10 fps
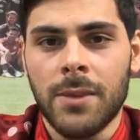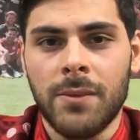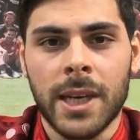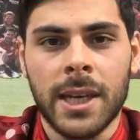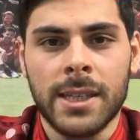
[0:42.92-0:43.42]

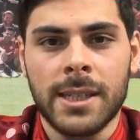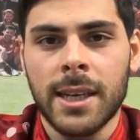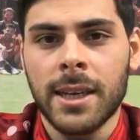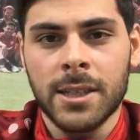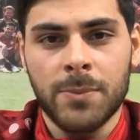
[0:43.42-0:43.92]
wir gehen
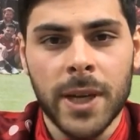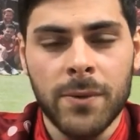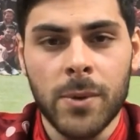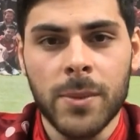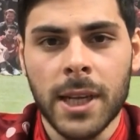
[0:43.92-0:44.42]
sehr
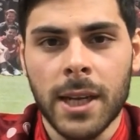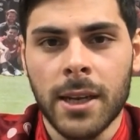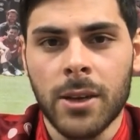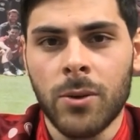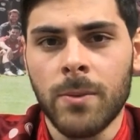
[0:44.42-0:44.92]
respektvoll
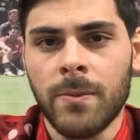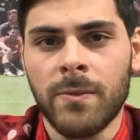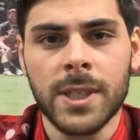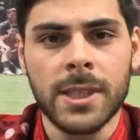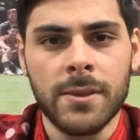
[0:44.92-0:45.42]
miteinander um,
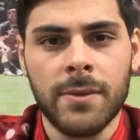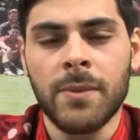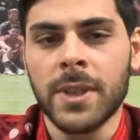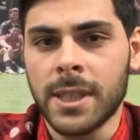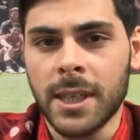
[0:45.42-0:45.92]
wissen, wenn
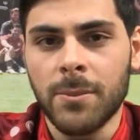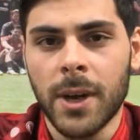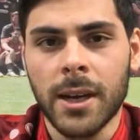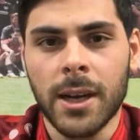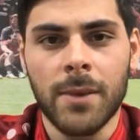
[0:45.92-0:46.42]
wir es nicht
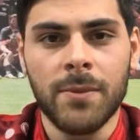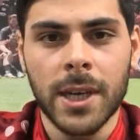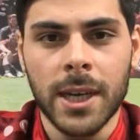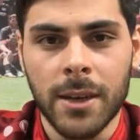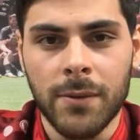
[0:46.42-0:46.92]
machen, haben wir
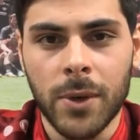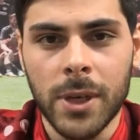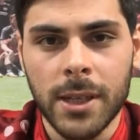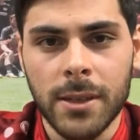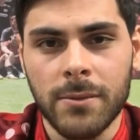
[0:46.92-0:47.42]
keinen
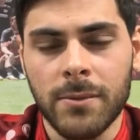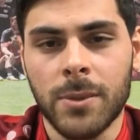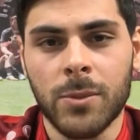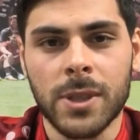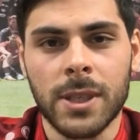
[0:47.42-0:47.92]
Erfolg. Wir
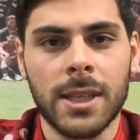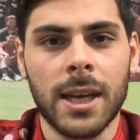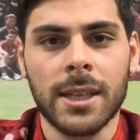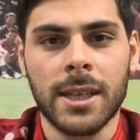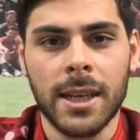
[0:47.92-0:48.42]
müssen
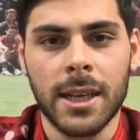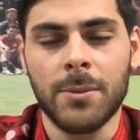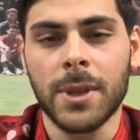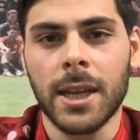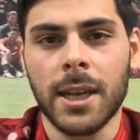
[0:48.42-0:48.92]
tagtäglich
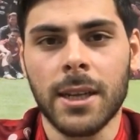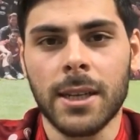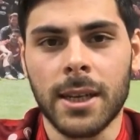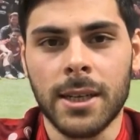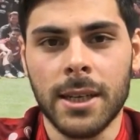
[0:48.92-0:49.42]
miteinander
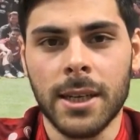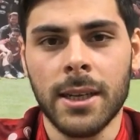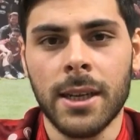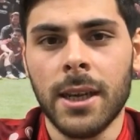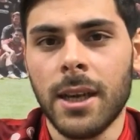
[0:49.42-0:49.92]
trainieren.
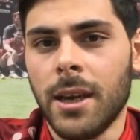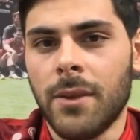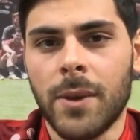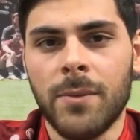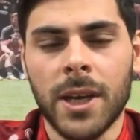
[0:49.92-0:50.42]

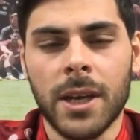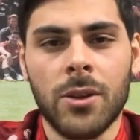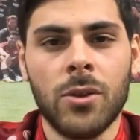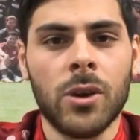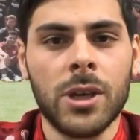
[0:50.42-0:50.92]
Wenn wir
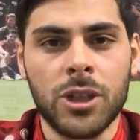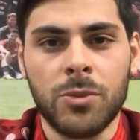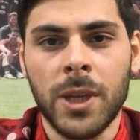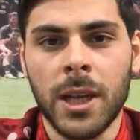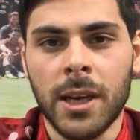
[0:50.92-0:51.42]
neue
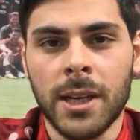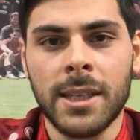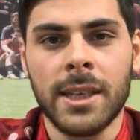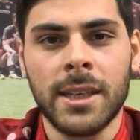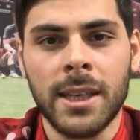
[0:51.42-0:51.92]
Spieler
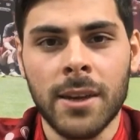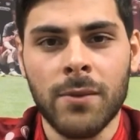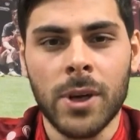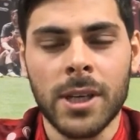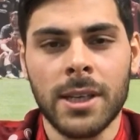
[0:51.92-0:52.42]
integrieren
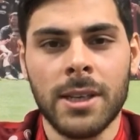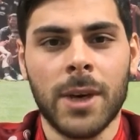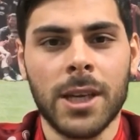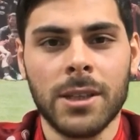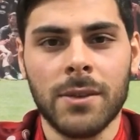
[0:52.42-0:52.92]
wollen in die
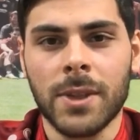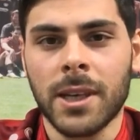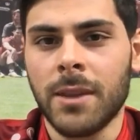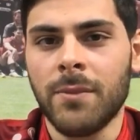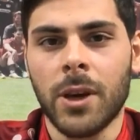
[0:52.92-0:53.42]
Mannschaft, dann
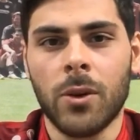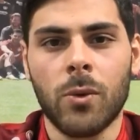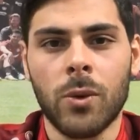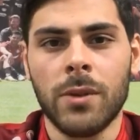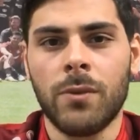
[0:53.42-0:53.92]
gehen wir auch
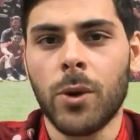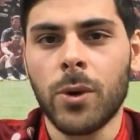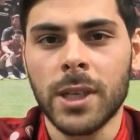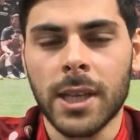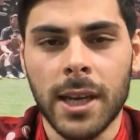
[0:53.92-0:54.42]
ohne
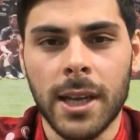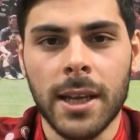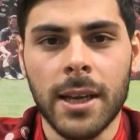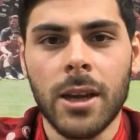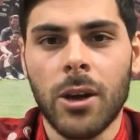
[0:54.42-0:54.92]
Vorurteile
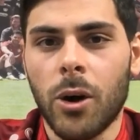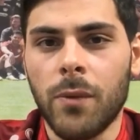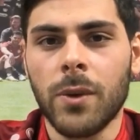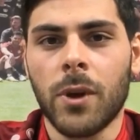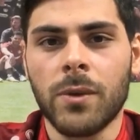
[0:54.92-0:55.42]

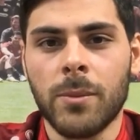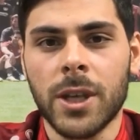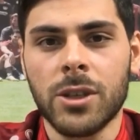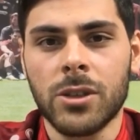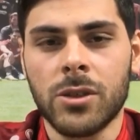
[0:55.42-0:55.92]
offen auf die
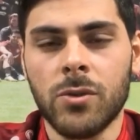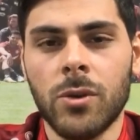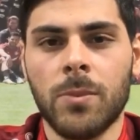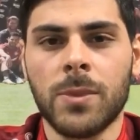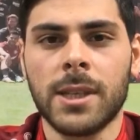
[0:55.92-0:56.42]
Menschen zu,
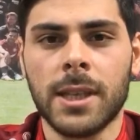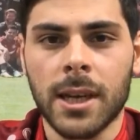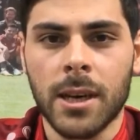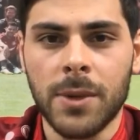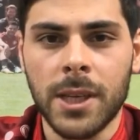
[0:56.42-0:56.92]
ob das in der
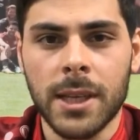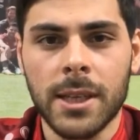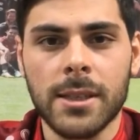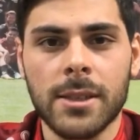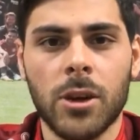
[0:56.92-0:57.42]
Kabine
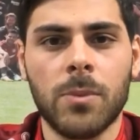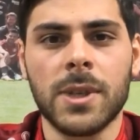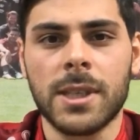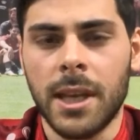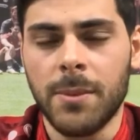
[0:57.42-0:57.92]
ist, ob
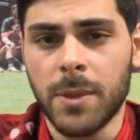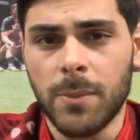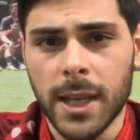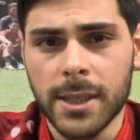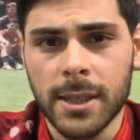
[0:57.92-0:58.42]
das neben dem
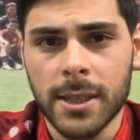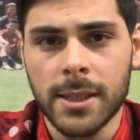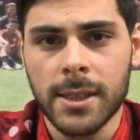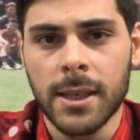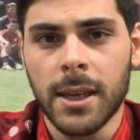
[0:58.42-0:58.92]
Platz
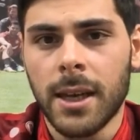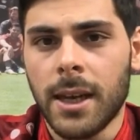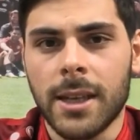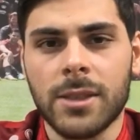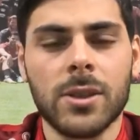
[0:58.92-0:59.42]
ist.
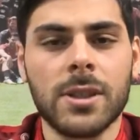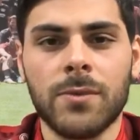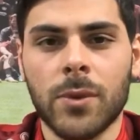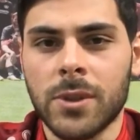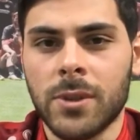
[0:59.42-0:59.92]
Ansonsten
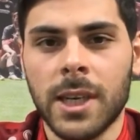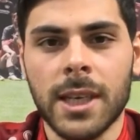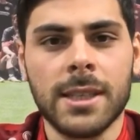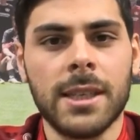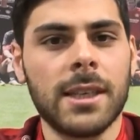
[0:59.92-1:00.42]
funktioniert
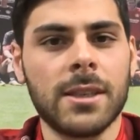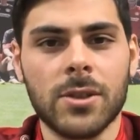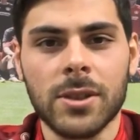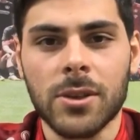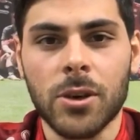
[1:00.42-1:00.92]
es nicht,
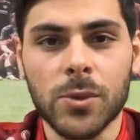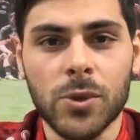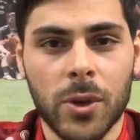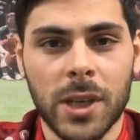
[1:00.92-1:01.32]
ansonsten kommst du auch